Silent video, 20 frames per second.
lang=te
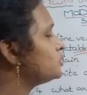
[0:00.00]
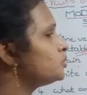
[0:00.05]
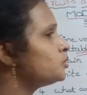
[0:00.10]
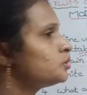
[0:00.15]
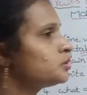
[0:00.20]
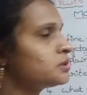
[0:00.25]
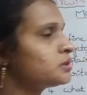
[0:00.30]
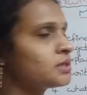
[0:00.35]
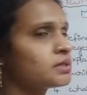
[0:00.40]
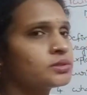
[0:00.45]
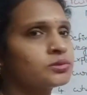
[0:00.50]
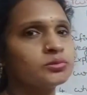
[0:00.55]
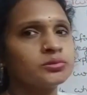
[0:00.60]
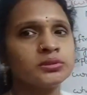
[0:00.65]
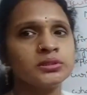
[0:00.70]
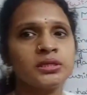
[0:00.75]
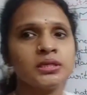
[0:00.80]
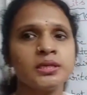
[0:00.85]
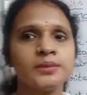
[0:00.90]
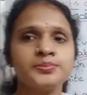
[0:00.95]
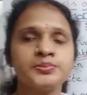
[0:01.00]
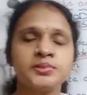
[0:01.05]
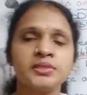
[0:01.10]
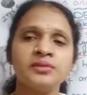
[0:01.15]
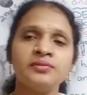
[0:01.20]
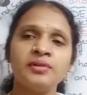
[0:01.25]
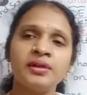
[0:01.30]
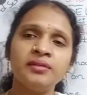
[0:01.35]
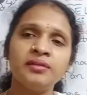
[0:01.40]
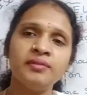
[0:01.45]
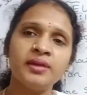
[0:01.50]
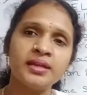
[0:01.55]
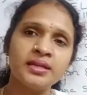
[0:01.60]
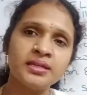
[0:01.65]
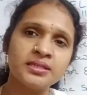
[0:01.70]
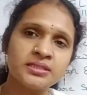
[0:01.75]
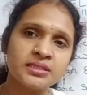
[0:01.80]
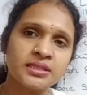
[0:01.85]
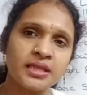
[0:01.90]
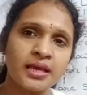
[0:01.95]
జ్యూసెస్ సిరప్స్ ఇవన్నీ వేటి
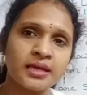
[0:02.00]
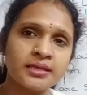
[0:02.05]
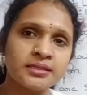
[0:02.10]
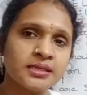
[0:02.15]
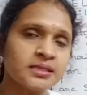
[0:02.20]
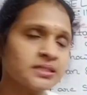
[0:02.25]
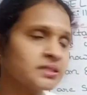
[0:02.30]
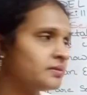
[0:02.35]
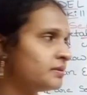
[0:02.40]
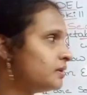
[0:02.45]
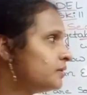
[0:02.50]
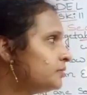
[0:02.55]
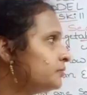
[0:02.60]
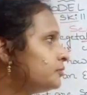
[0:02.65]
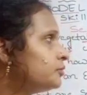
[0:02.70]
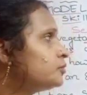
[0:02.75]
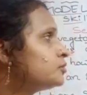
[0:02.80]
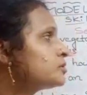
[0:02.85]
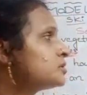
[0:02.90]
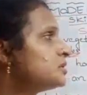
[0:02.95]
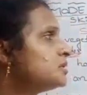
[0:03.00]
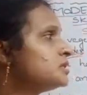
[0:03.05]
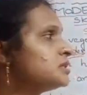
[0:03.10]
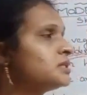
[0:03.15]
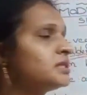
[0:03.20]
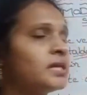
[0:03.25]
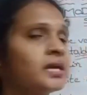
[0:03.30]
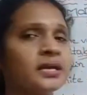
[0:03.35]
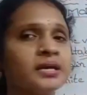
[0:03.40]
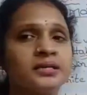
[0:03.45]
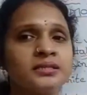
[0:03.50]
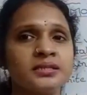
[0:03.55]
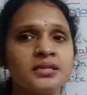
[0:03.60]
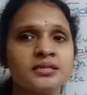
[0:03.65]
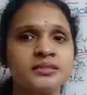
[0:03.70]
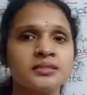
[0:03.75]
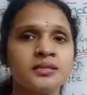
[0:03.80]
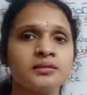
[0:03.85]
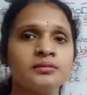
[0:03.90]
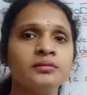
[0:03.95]
నుంచి తయారు చేస్తామండి ఫ్రూట్స్ నుంచి తయారు
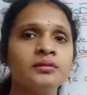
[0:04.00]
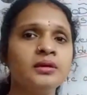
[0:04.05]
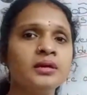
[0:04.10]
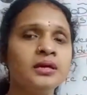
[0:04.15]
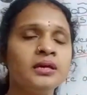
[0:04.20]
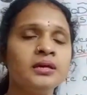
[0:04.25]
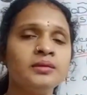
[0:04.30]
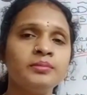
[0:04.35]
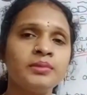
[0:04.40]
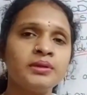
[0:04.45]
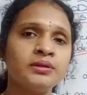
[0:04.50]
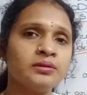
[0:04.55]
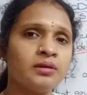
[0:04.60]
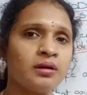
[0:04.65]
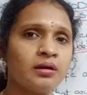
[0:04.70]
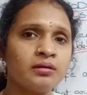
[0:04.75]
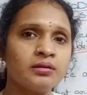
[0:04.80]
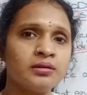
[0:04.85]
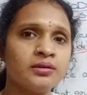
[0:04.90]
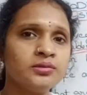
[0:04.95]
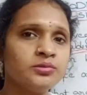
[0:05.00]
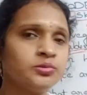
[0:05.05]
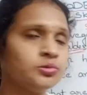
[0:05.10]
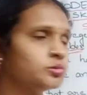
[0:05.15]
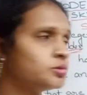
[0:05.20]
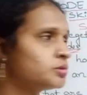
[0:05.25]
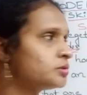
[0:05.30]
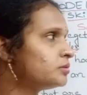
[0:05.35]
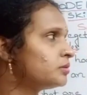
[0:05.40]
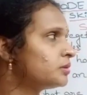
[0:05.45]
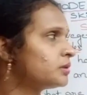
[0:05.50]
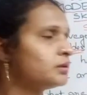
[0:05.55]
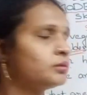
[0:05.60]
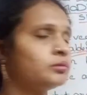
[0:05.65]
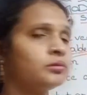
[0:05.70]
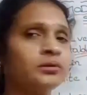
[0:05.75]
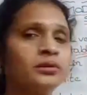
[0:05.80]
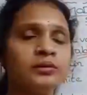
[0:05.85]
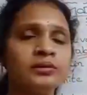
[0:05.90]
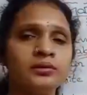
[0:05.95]
చేస్తారు మనం ఆల్రెడీ చూస్తూ ఉంటాం
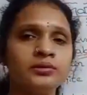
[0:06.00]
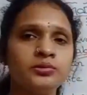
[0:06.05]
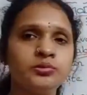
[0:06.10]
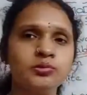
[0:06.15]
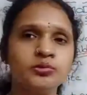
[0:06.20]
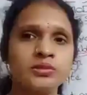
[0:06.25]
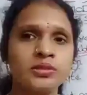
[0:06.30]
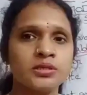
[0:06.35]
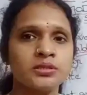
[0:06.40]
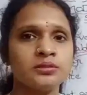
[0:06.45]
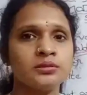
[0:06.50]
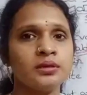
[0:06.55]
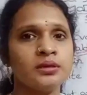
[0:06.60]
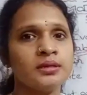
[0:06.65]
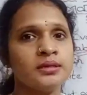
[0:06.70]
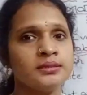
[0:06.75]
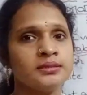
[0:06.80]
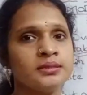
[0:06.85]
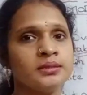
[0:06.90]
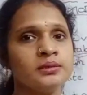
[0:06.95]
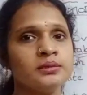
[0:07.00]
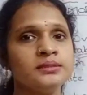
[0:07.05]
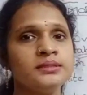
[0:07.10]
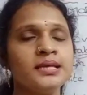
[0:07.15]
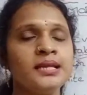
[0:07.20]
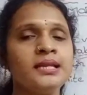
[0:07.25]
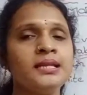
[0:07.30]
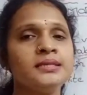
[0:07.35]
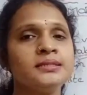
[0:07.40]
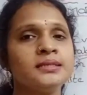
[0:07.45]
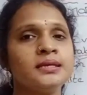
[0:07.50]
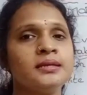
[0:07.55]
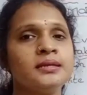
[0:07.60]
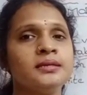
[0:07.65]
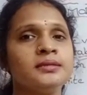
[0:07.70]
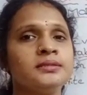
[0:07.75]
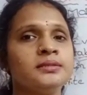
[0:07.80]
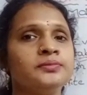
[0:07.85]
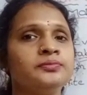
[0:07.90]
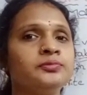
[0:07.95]
కొన్ని జ్యూసెస్ అనేసి జెల్లీస్
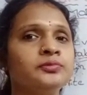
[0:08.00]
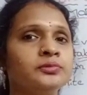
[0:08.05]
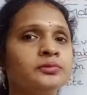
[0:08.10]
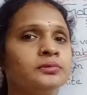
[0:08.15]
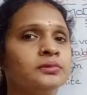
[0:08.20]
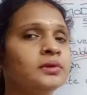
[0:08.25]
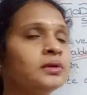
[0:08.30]
అనేసి ఫ్రూ